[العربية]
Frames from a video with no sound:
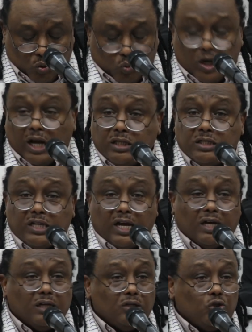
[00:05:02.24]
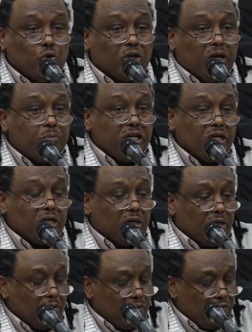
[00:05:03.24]
والحديث عن دور
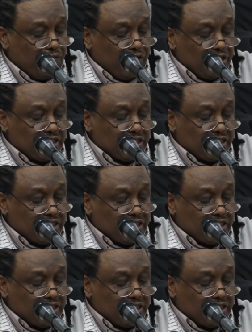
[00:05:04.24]
أمريكا في